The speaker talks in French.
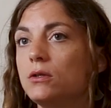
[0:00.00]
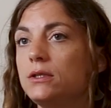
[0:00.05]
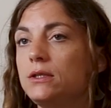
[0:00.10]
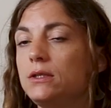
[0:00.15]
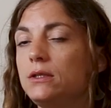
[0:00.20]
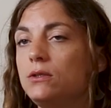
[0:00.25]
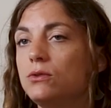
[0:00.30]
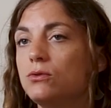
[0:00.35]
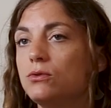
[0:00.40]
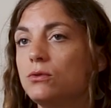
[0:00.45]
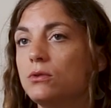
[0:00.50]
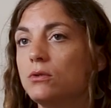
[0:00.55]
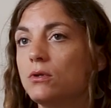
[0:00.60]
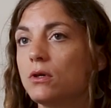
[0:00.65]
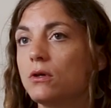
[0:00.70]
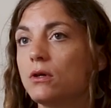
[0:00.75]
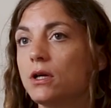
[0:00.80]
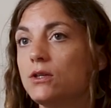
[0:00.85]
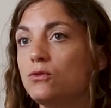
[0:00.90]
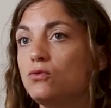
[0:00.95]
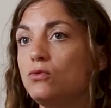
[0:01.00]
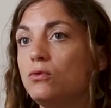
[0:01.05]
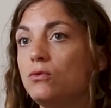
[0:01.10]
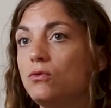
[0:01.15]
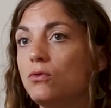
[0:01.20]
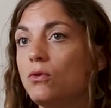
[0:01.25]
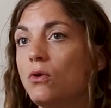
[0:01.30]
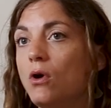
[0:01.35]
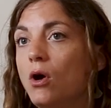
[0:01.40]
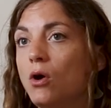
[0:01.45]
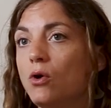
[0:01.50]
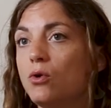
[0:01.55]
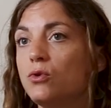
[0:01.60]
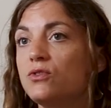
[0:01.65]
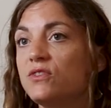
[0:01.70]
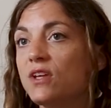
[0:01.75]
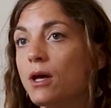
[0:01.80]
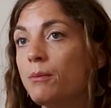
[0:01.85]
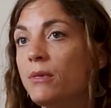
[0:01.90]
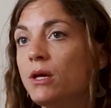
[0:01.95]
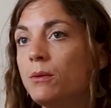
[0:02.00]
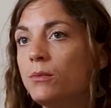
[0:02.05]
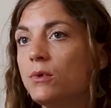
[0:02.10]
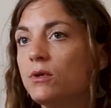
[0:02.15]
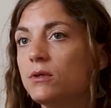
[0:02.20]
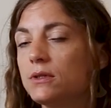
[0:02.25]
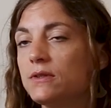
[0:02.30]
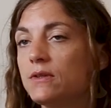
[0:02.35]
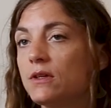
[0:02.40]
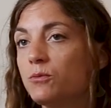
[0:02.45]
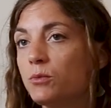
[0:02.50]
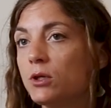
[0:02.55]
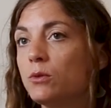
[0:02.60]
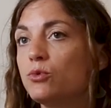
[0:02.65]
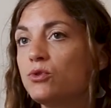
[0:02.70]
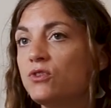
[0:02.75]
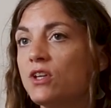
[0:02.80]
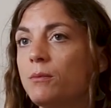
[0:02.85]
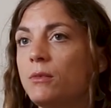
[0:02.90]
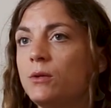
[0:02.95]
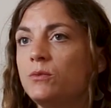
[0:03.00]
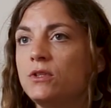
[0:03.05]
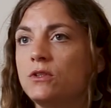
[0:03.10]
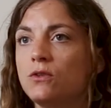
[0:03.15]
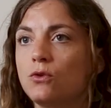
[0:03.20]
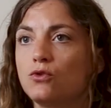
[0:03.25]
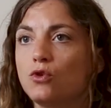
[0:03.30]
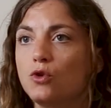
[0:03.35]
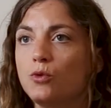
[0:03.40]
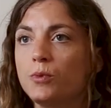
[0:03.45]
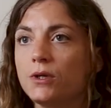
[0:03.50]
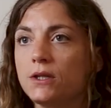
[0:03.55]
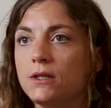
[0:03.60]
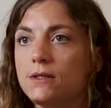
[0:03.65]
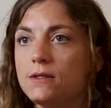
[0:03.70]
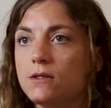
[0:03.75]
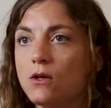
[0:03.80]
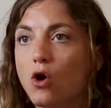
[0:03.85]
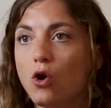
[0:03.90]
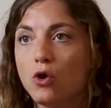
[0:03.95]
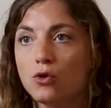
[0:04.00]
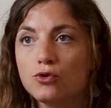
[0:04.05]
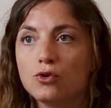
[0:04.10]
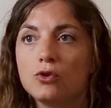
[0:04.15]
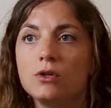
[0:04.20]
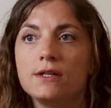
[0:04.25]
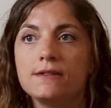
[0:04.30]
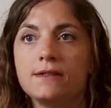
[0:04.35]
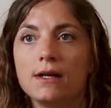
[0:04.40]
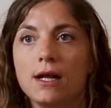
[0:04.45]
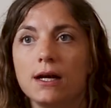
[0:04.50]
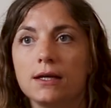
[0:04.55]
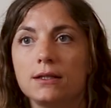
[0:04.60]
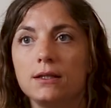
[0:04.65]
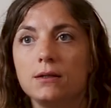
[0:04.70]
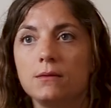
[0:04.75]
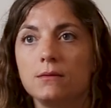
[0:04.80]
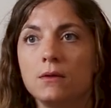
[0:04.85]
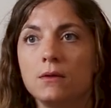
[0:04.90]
qui résultent au sein même, qui s'expriment au sein même des entreprises entre les salariés.